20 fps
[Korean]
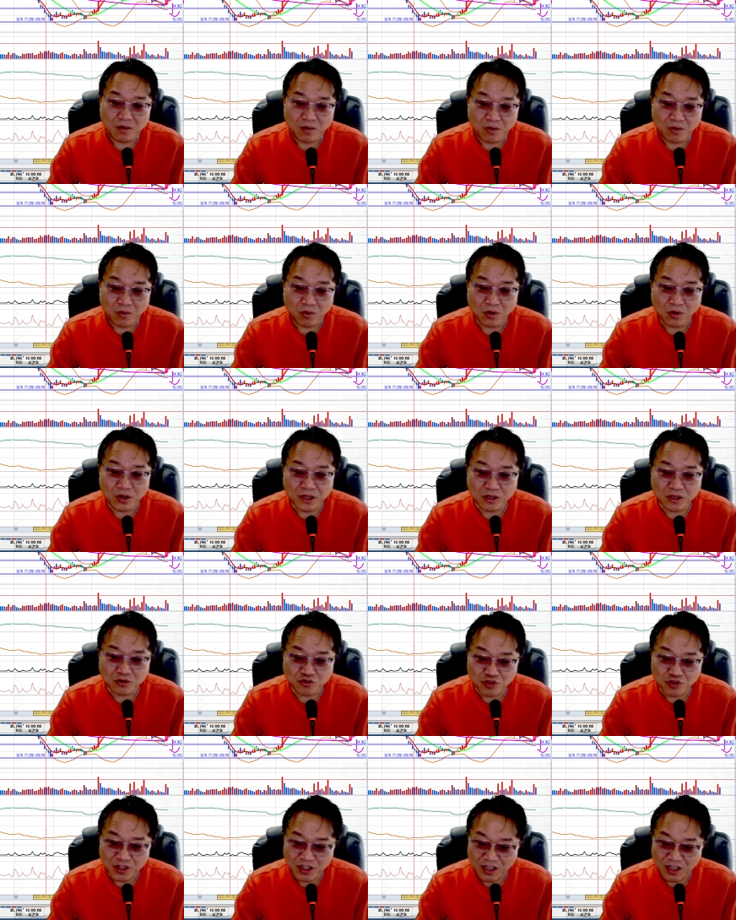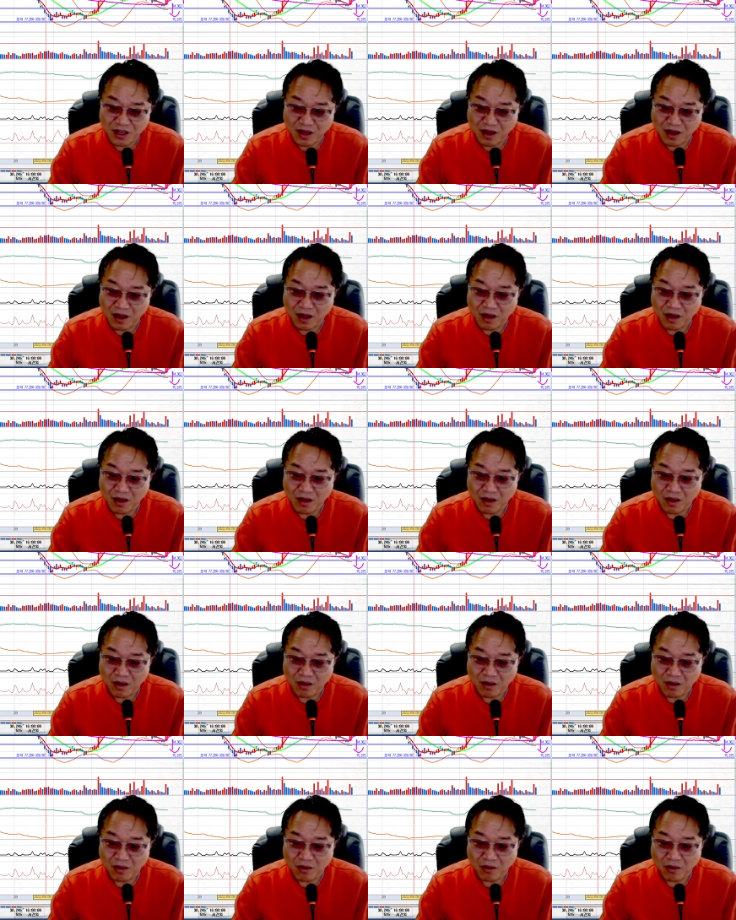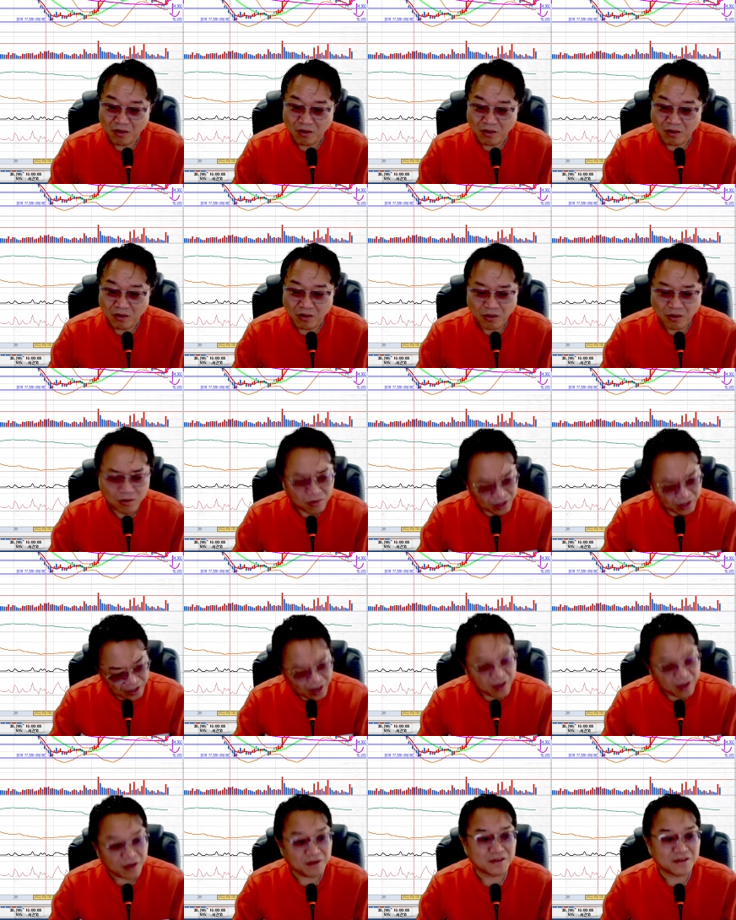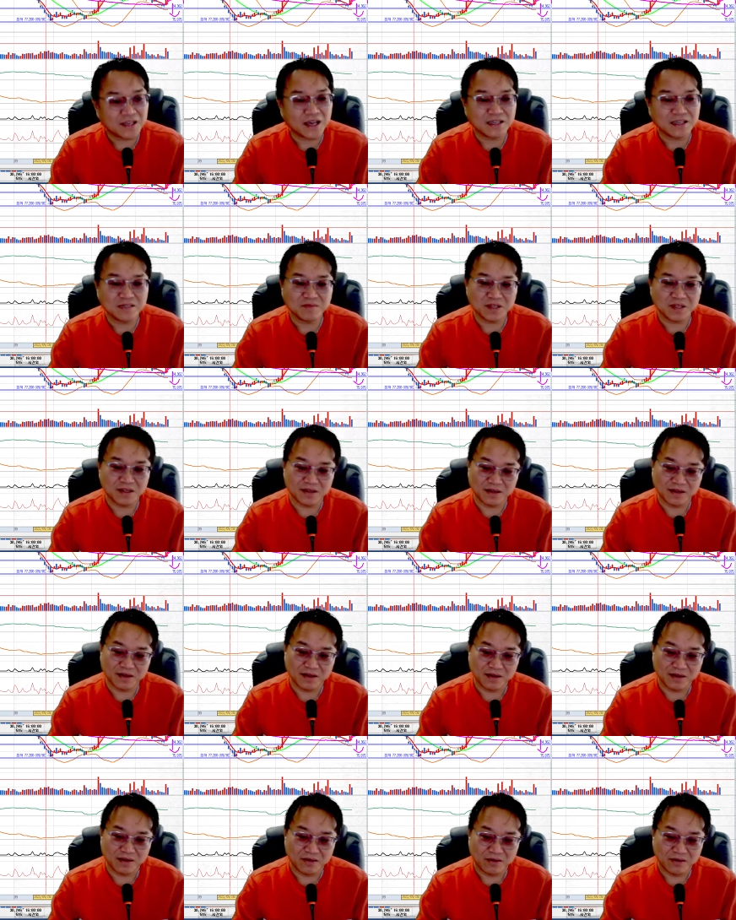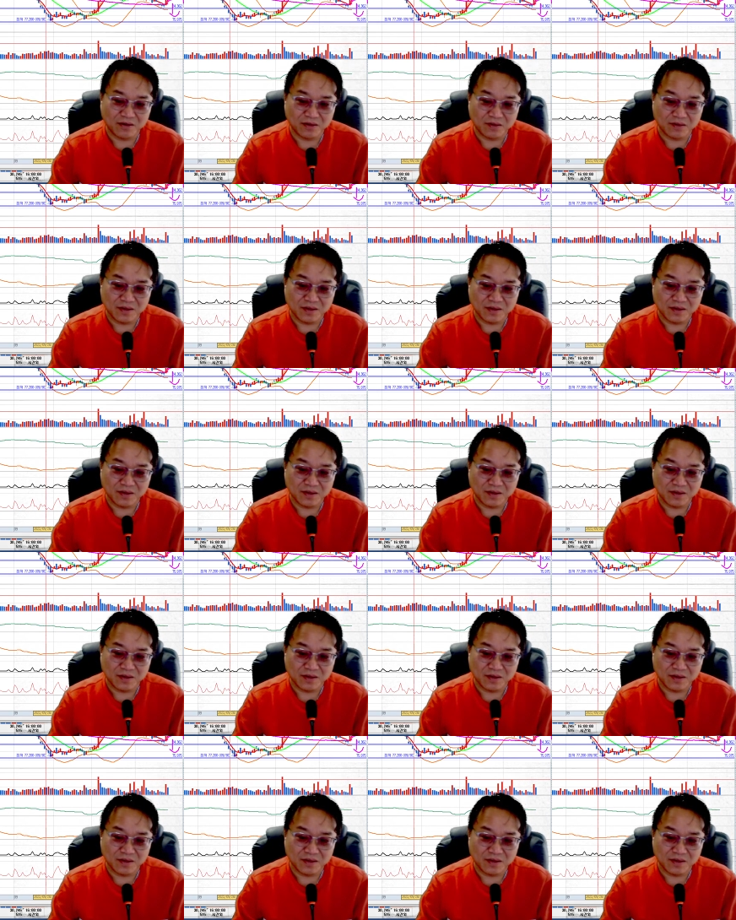홀딩 중이니까 예, 이렇게 하시면 되는 거예요.